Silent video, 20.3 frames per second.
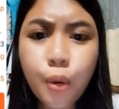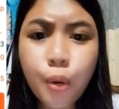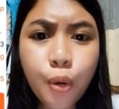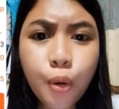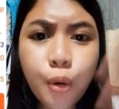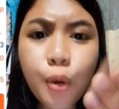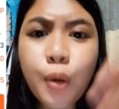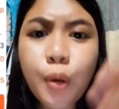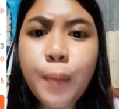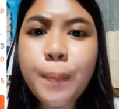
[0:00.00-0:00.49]

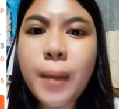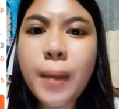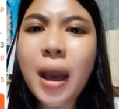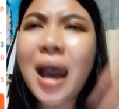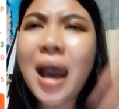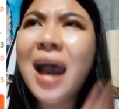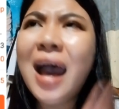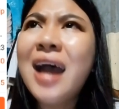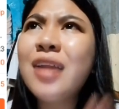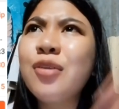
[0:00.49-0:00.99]
kung
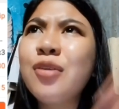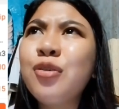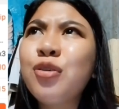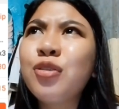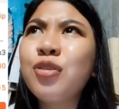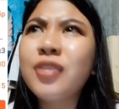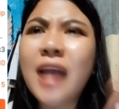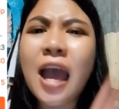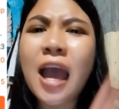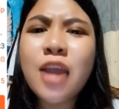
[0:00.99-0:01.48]

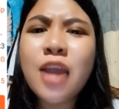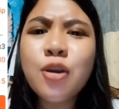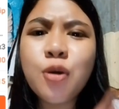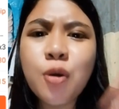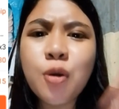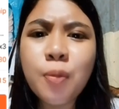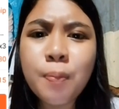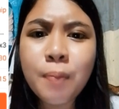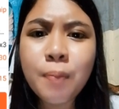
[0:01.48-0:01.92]
paano tayo